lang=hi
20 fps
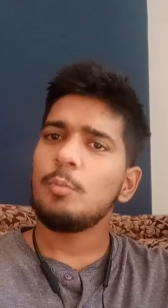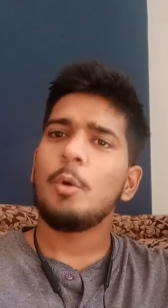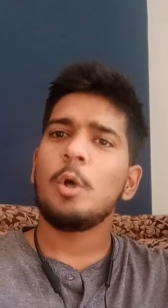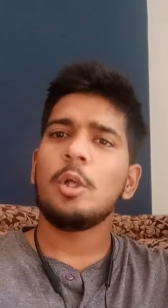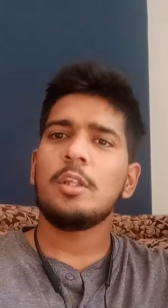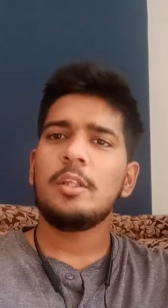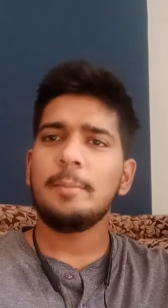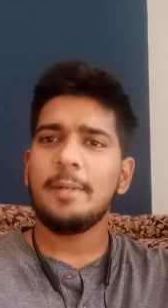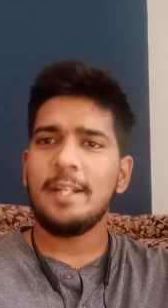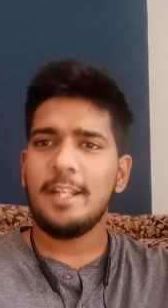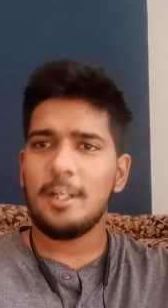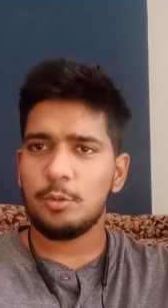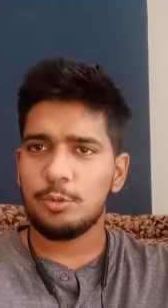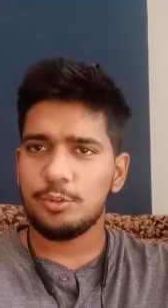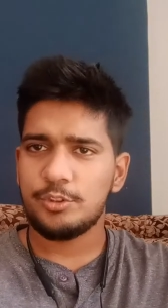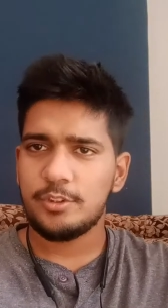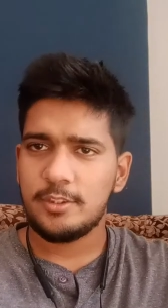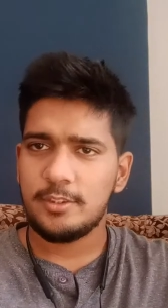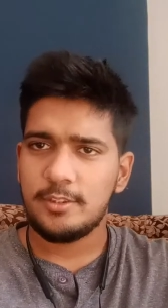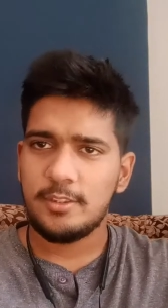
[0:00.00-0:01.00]
बहुत ही बढ़िया
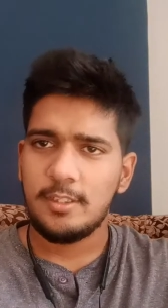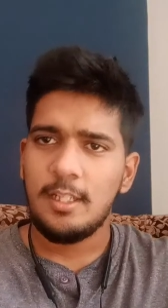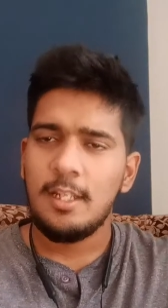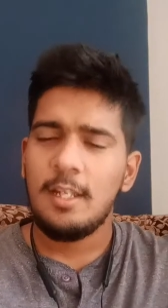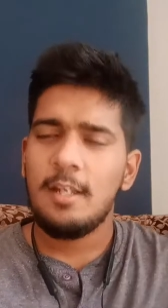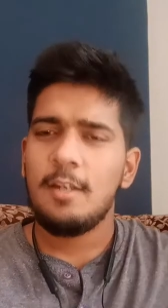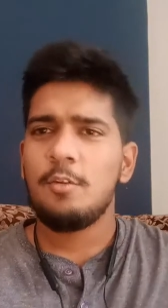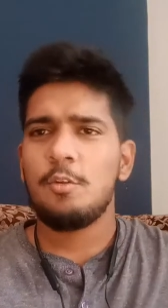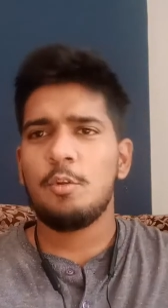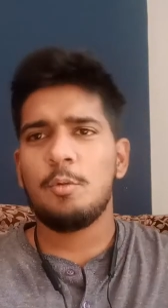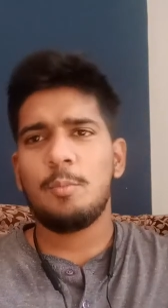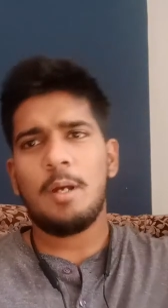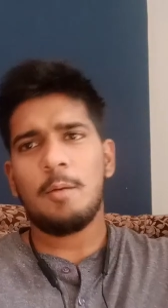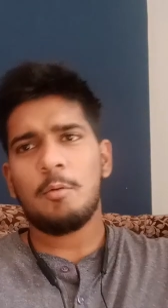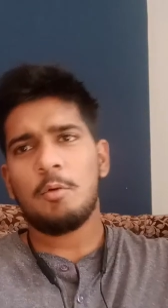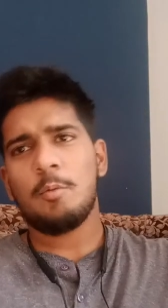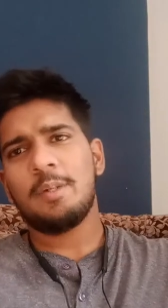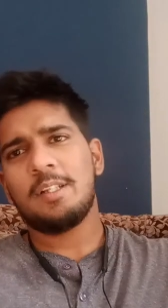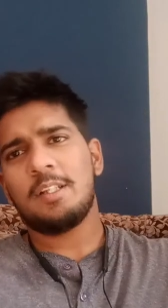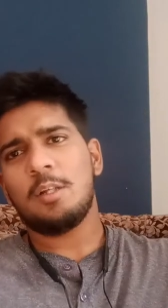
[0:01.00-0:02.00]
क्वेश्चन है सो so, मैं
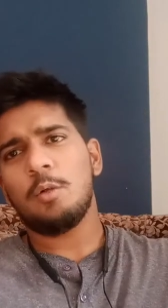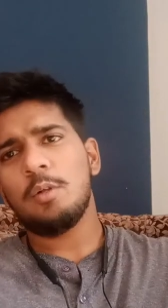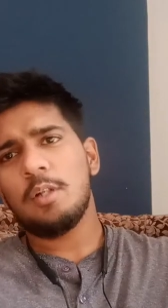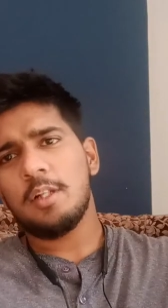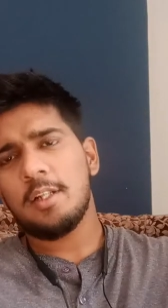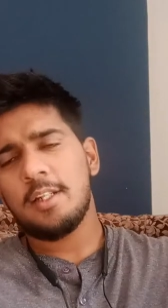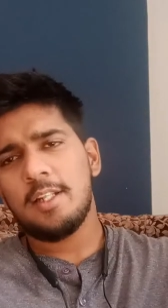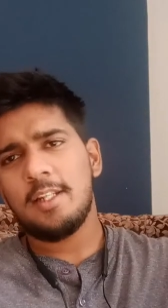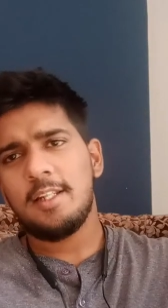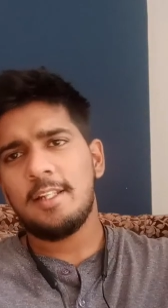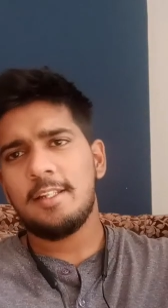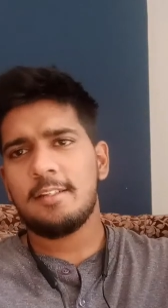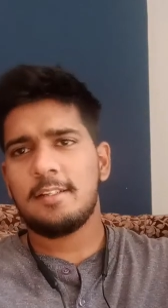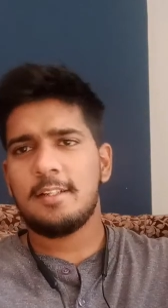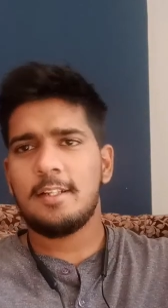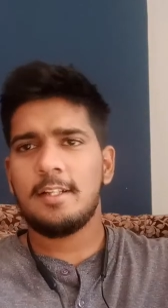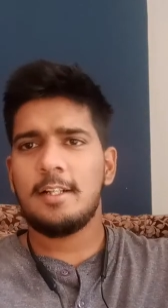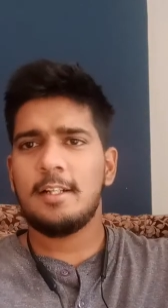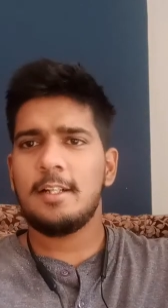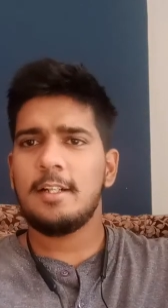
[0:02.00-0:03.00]
आपको बताऊँगा कि
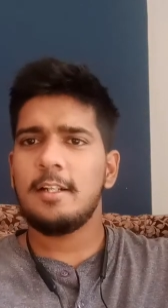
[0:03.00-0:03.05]
इसका